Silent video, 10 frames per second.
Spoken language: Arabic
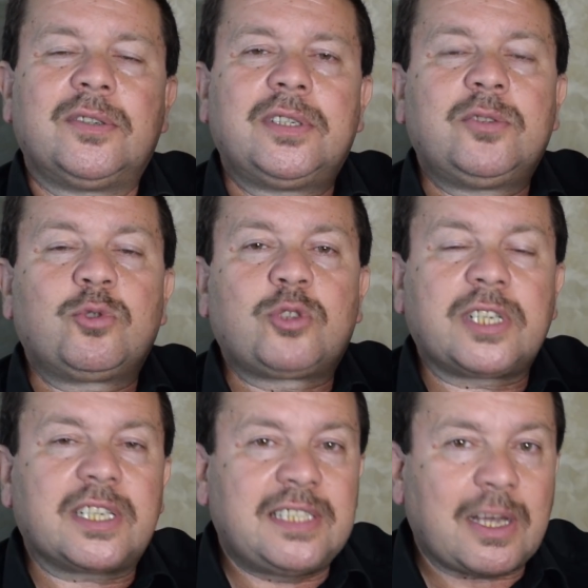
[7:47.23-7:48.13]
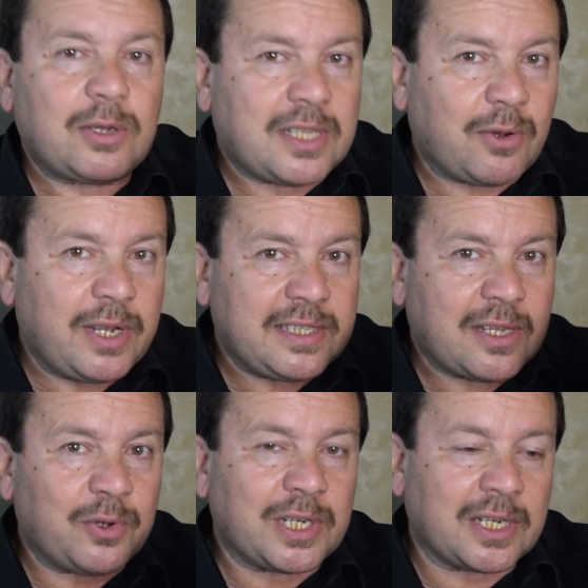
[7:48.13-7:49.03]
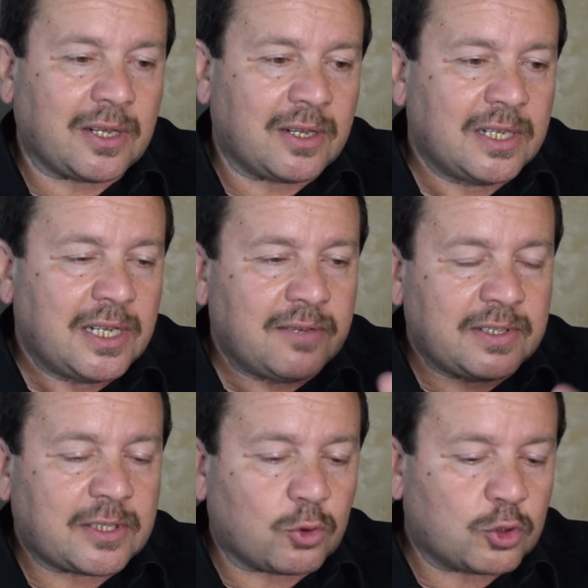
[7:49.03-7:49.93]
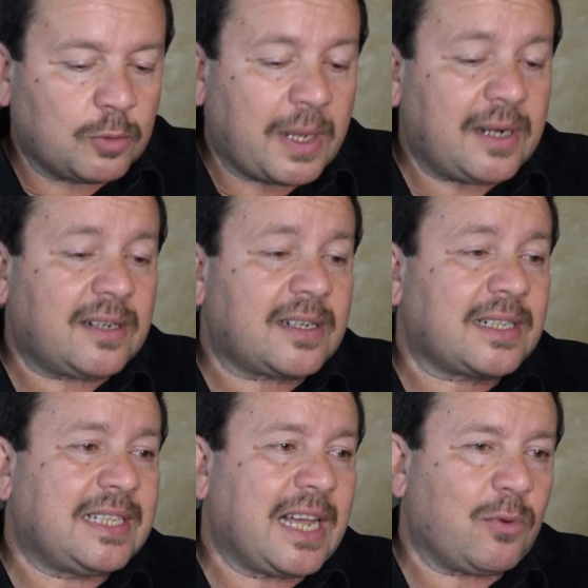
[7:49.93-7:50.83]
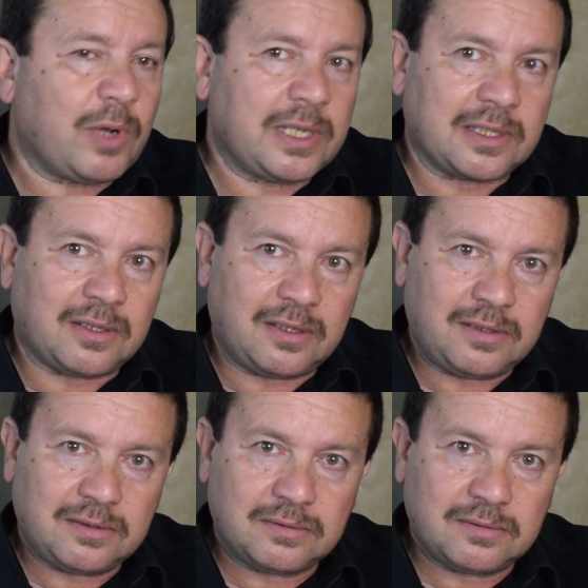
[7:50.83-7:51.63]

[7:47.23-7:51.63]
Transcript: لانه طريق الدعوه الدعوه ايه الدعوه الى الله فانت كنت بره الدعوه الى الله